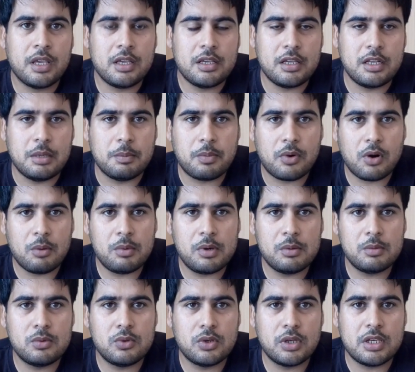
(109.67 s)
यानी
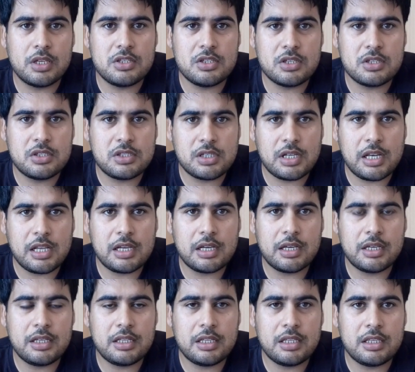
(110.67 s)
प्रॉब्लम होगी इंजन चलेगा
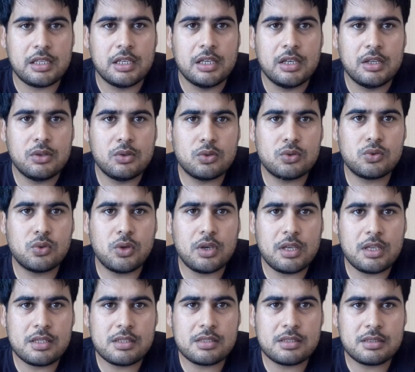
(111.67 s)
ही नहीं दोस्तों
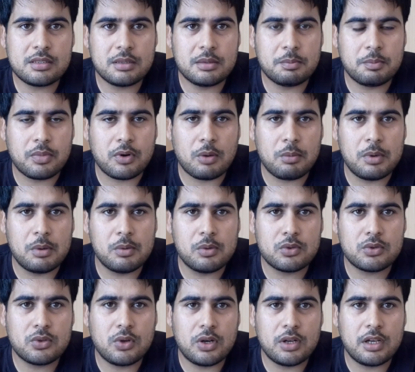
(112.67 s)
इस प्रॉब्लम को
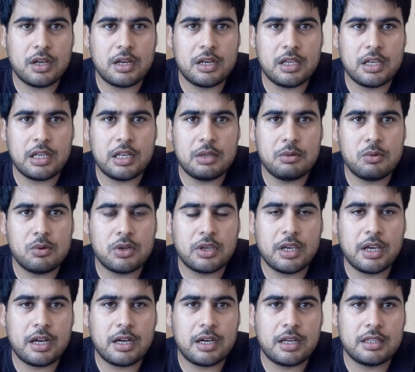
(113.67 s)
सॉल्व करने के लिए वो
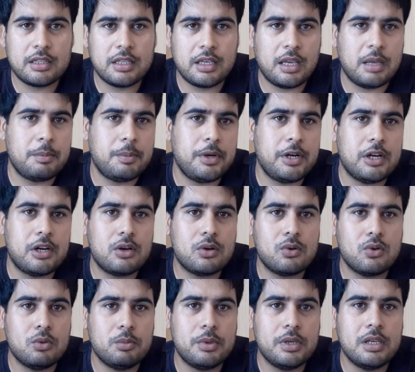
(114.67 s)
क्या करते हैं फिल्टर
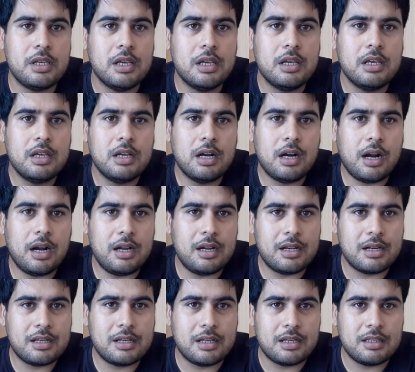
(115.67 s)
को भी
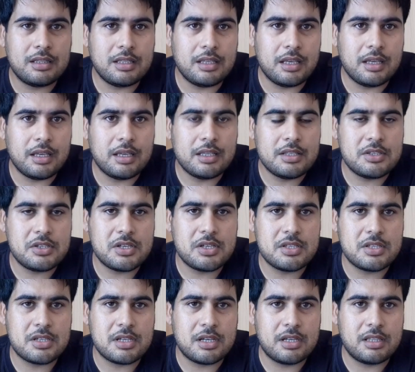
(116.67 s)
अल्टर करते हैं
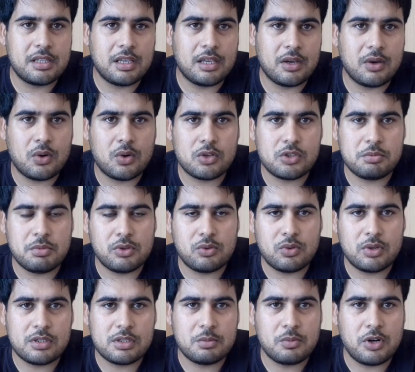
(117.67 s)
चेंज करते हैं और उसमें
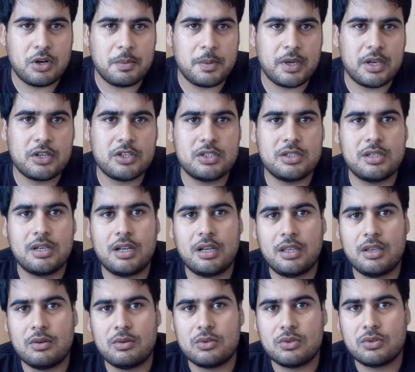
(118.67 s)
थोड़ा सा मॉडिफिकेशन
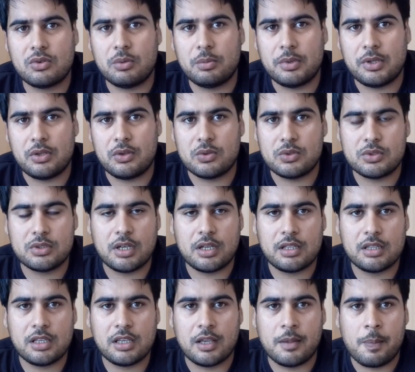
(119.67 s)
करके उसको फिर यूज़
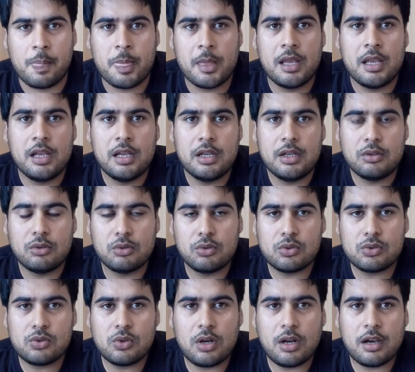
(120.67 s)
करते हैं तो
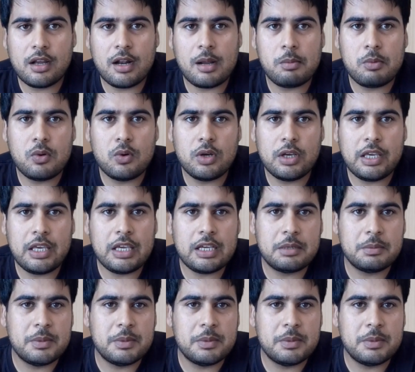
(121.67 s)
दोस्तों अगर आप लोग एक